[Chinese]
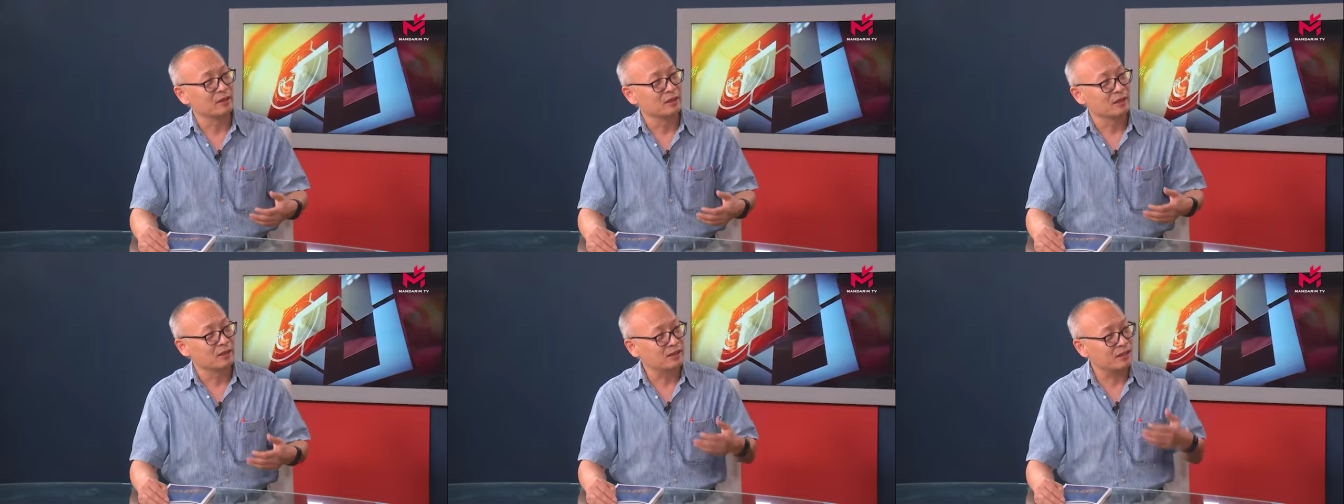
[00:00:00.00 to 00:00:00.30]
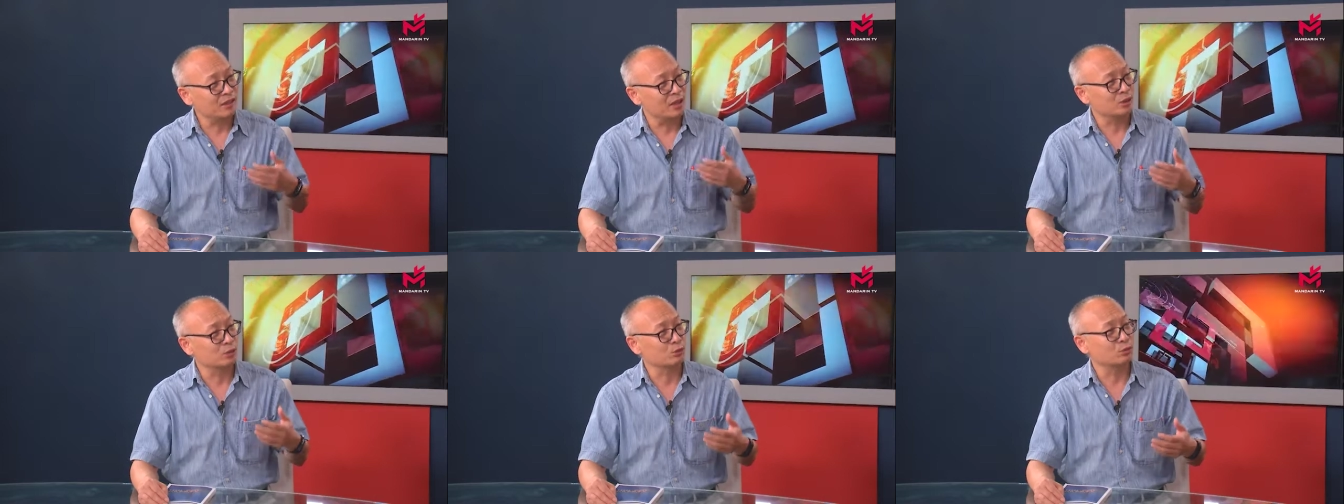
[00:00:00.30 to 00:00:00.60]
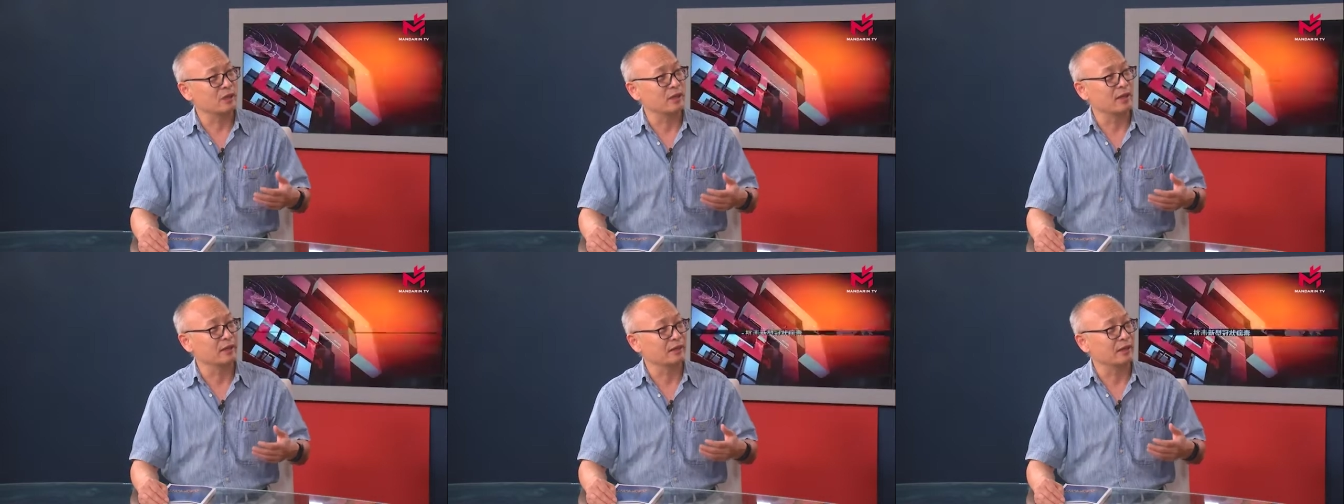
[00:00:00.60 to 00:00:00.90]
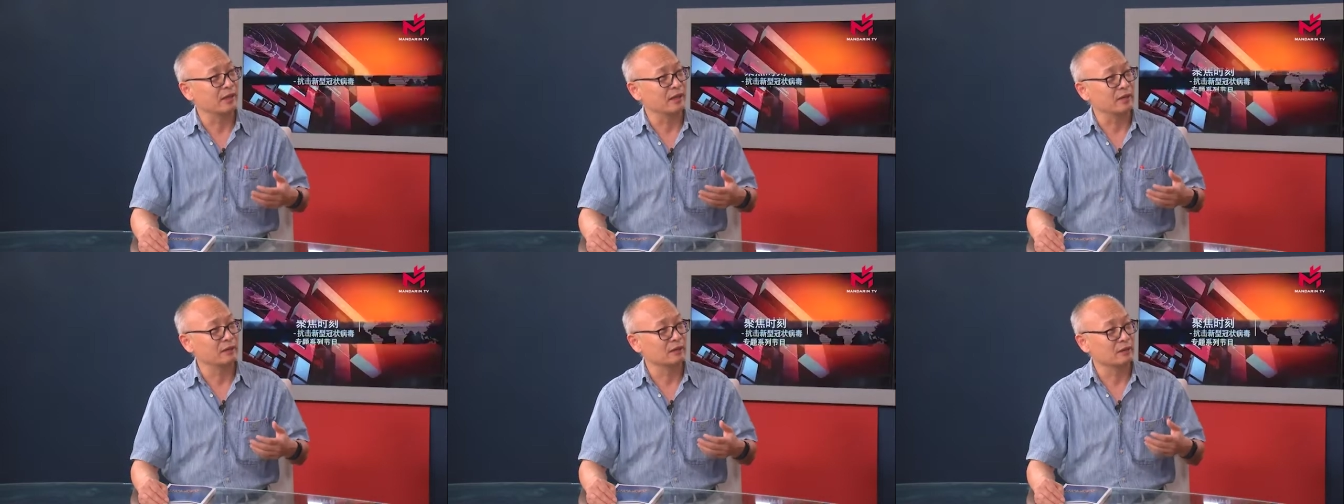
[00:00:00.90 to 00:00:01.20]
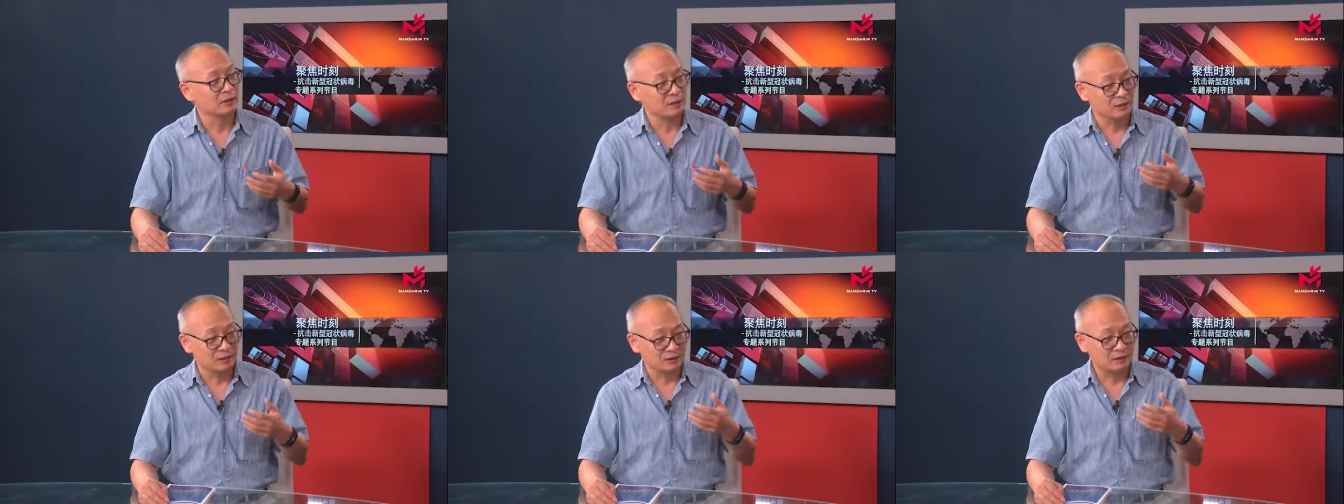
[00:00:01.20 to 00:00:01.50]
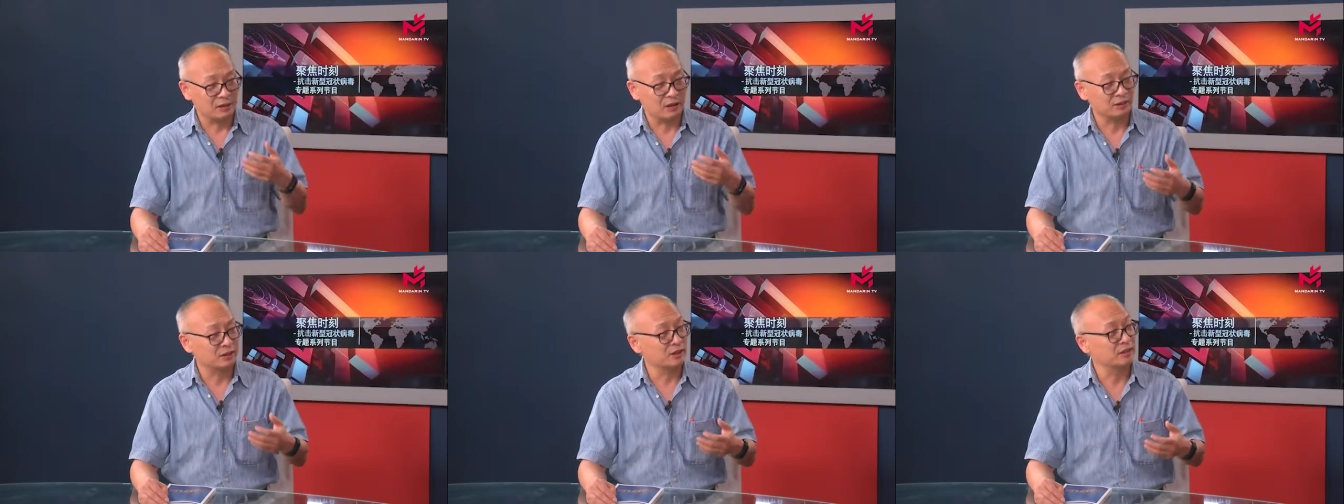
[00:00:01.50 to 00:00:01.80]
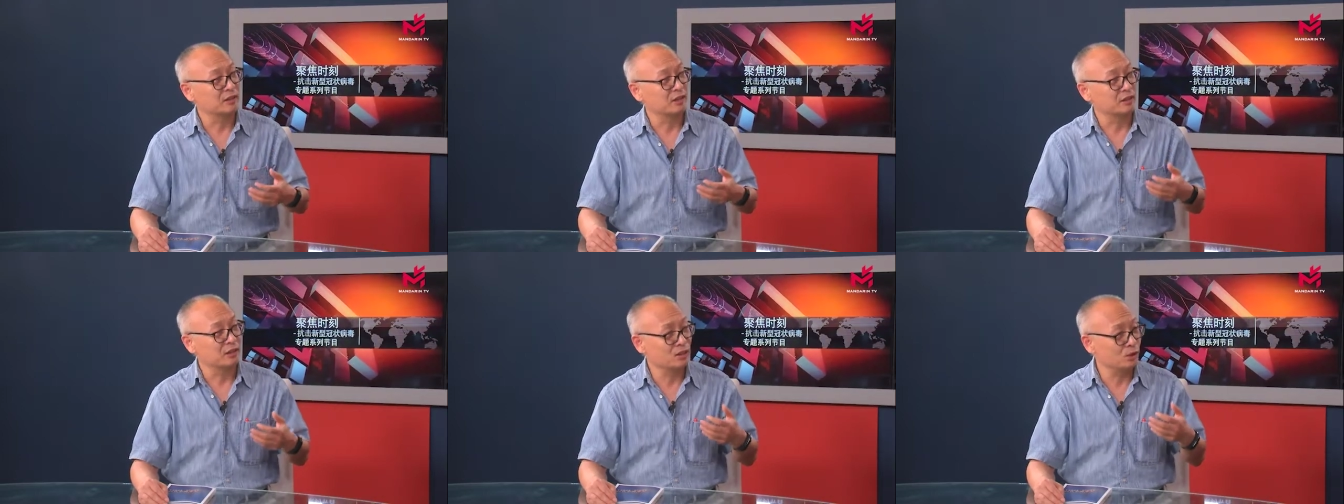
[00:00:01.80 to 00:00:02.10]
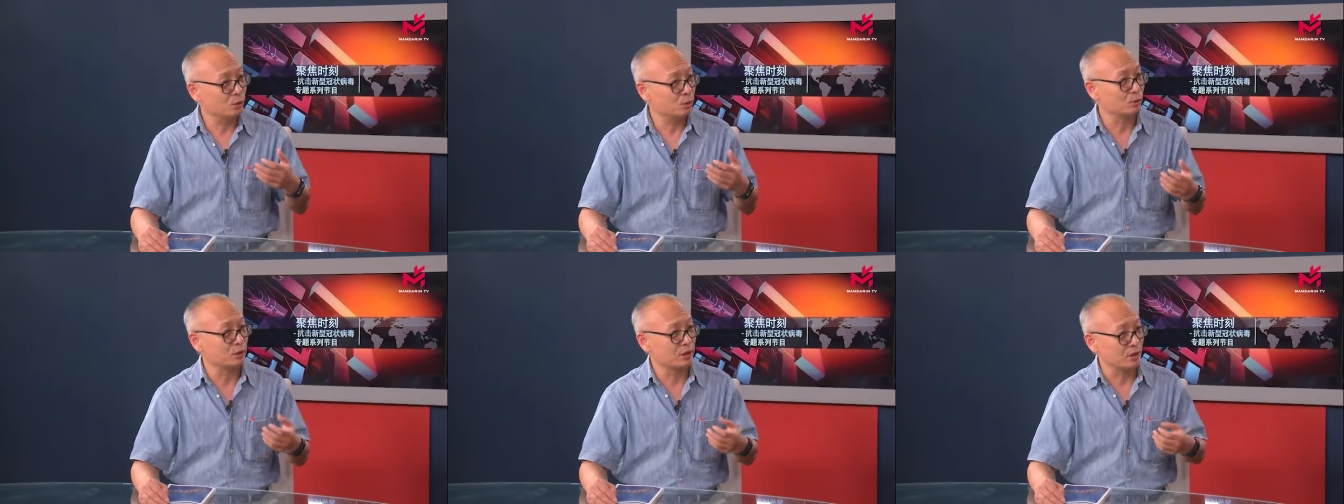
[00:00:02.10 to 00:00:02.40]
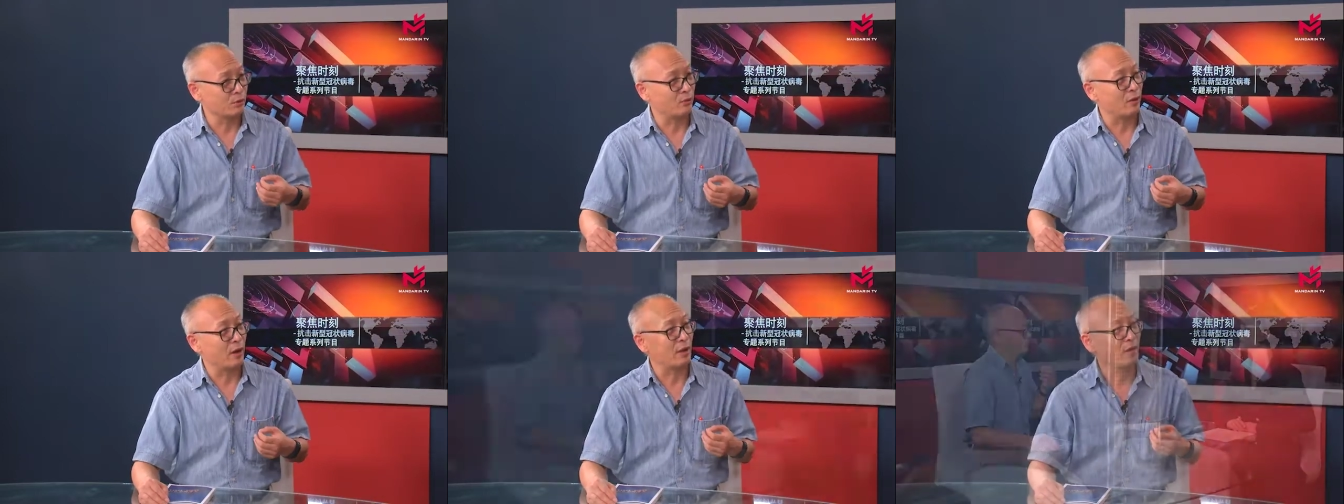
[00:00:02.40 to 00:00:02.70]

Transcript: 献出来给当地的医护人员？